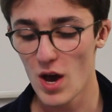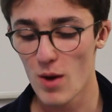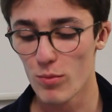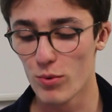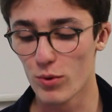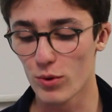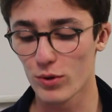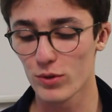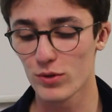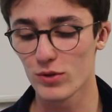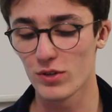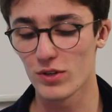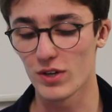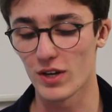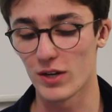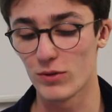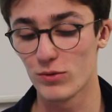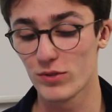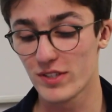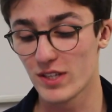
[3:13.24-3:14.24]
Pour eux,
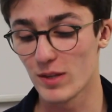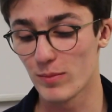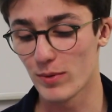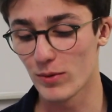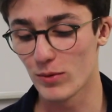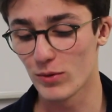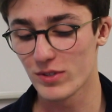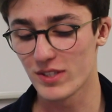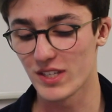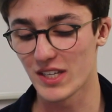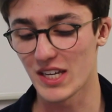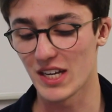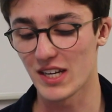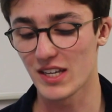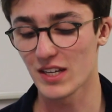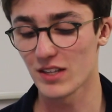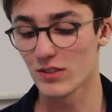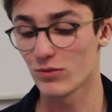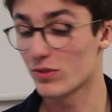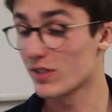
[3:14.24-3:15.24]
une CPE, e, c'est
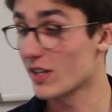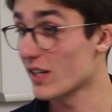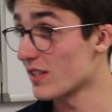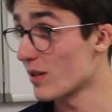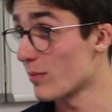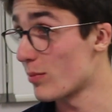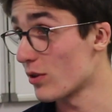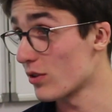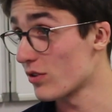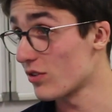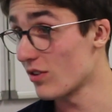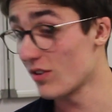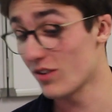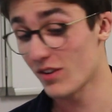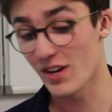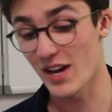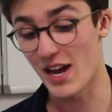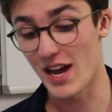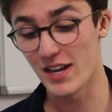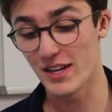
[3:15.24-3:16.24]
quelqu'un de très
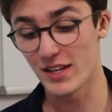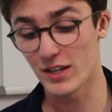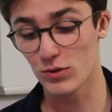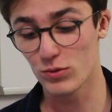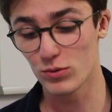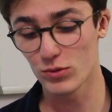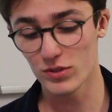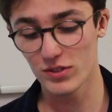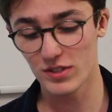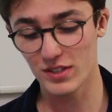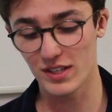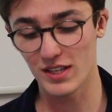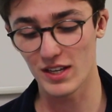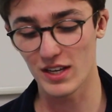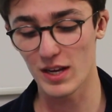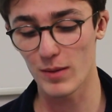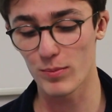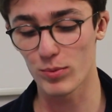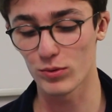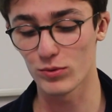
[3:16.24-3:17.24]
important, à l'écoute, qui est
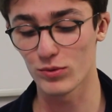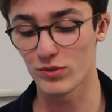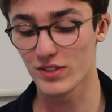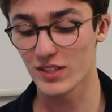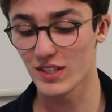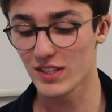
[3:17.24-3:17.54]
là pour nous